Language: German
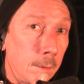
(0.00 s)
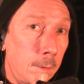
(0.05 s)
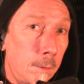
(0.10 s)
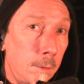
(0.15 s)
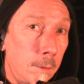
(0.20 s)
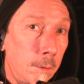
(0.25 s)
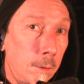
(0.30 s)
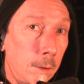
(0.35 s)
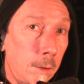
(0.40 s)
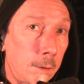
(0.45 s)

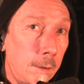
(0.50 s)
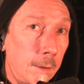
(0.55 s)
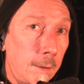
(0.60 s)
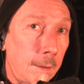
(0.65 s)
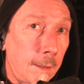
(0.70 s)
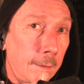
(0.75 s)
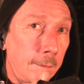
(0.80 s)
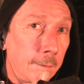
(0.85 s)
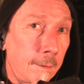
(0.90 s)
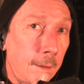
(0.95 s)
Ja, den
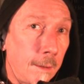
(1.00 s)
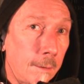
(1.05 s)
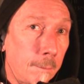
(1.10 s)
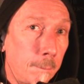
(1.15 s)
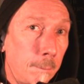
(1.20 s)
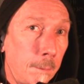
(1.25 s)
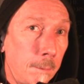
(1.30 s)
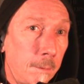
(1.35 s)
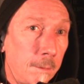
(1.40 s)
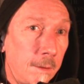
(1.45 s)
kann sie
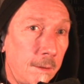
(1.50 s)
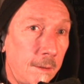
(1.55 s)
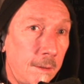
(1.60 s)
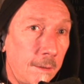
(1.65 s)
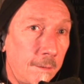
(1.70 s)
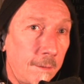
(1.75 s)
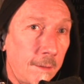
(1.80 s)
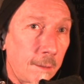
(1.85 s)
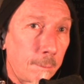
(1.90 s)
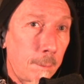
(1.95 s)
erstmal, den
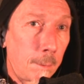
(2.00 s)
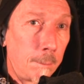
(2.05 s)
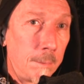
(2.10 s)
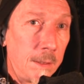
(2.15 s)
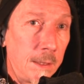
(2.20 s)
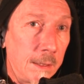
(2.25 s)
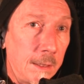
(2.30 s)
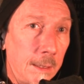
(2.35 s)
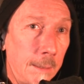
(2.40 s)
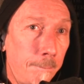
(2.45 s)
kann sie erstmal
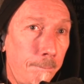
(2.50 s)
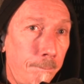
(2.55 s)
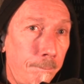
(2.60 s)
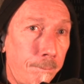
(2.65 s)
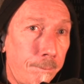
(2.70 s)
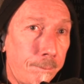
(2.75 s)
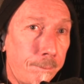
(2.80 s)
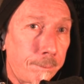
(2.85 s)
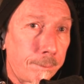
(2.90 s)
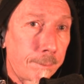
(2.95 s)
mir geben.
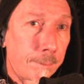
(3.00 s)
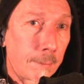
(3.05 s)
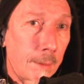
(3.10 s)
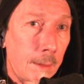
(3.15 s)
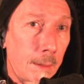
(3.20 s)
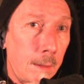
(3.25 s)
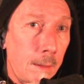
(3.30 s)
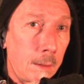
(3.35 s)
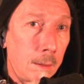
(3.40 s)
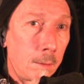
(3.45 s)

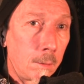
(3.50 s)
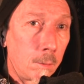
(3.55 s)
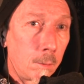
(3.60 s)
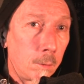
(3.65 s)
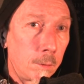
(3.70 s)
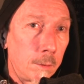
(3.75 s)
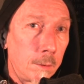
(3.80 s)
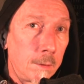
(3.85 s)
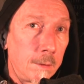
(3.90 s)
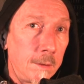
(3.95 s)

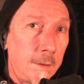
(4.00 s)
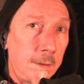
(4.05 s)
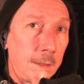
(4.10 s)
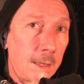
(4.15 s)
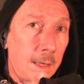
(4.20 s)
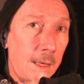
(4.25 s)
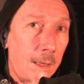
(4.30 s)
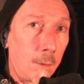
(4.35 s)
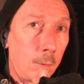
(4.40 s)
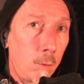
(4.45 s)
Und die
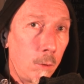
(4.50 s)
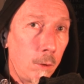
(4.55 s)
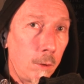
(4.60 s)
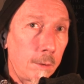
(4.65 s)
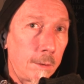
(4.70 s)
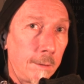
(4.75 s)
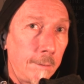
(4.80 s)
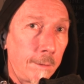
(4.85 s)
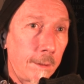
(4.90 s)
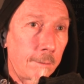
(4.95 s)
auch,
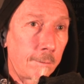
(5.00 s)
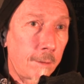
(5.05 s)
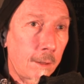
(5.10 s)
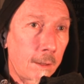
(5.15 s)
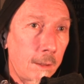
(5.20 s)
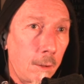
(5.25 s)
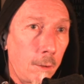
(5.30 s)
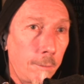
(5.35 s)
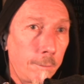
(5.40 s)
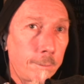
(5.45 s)
die werden
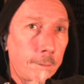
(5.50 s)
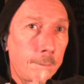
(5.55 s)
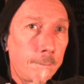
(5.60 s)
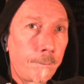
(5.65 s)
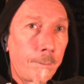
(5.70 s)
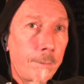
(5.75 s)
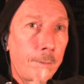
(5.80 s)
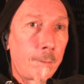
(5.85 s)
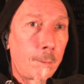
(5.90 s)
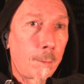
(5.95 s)
verkauft.
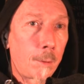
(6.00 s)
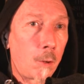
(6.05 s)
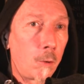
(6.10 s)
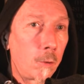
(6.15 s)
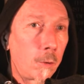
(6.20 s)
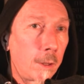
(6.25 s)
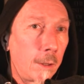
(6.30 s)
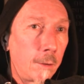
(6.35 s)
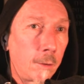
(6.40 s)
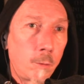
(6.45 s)
Wir
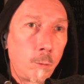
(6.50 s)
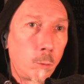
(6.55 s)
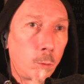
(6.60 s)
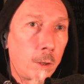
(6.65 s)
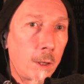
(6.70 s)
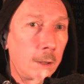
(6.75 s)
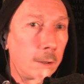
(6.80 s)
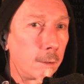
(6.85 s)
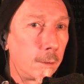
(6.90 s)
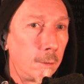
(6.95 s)
brauchen keine
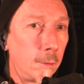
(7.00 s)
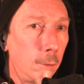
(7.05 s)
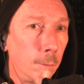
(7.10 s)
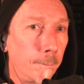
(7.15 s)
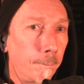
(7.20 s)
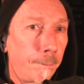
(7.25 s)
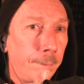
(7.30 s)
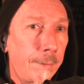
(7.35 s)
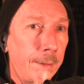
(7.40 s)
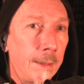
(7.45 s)
Klugheit. Nö.
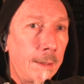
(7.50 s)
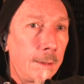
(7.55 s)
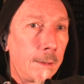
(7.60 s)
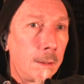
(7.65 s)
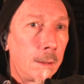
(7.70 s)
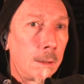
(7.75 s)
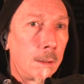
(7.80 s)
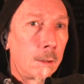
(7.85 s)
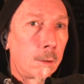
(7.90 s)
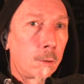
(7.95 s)

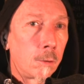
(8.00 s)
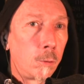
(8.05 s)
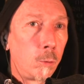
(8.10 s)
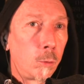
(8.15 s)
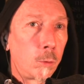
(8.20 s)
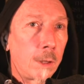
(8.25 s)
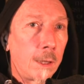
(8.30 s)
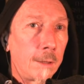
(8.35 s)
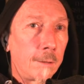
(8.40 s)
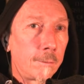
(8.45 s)

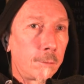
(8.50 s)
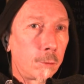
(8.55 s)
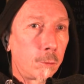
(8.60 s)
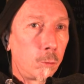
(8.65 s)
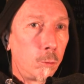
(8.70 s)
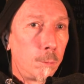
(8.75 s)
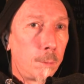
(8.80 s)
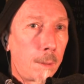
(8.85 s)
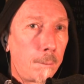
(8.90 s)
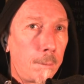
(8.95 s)
Klugheit
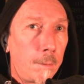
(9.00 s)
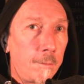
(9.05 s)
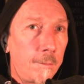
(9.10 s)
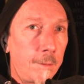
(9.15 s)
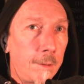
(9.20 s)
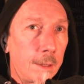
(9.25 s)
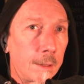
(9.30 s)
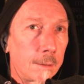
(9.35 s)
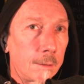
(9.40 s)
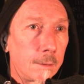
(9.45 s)
wird
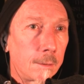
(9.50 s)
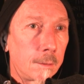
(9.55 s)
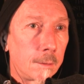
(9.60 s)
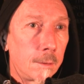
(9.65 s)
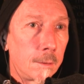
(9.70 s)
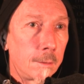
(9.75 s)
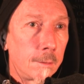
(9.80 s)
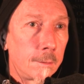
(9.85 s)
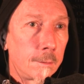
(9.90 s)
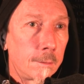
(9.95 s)
überbewertet.
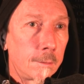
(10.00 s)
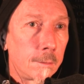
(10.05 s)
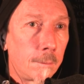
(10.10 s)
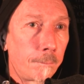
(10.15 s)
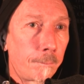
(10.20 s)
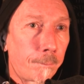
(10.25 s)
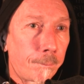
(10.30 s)
So.